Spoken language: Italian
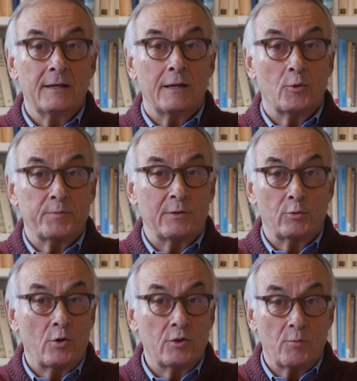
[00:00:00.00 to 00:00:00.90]
lo
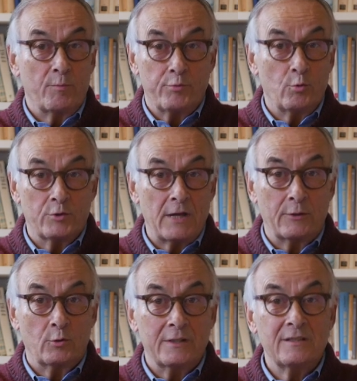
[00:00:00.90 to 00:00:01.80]
pseudonimo più
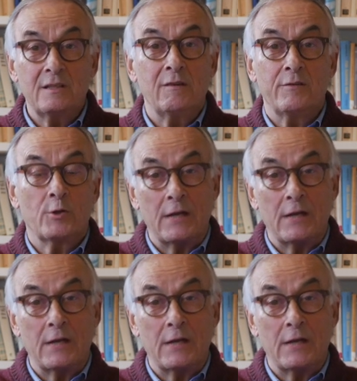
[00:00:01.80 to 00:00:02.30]
usato è Silvio